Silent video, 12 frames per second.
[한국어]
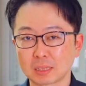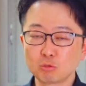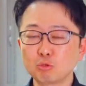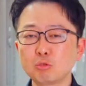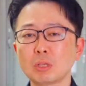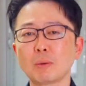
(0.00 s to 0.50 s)

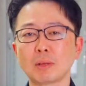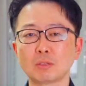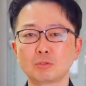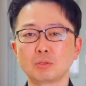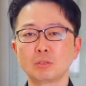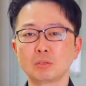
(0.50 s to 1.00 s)
누구나 만들
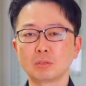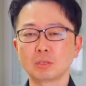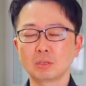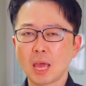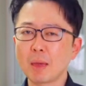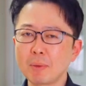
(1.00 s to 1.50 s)
수 있는
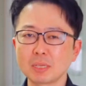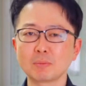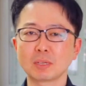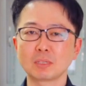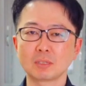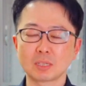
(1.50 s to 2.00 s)
거예요. 헤매지
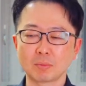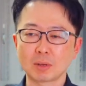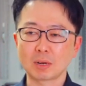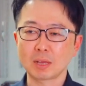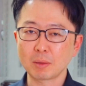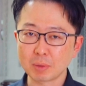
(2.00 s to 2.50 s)
마세요.
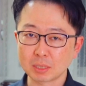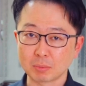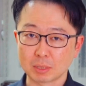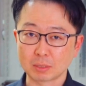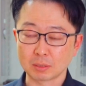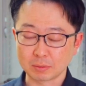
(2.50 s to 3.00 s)
제발 헤매지
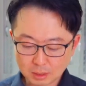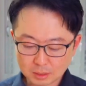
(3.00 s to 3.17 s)
마세요.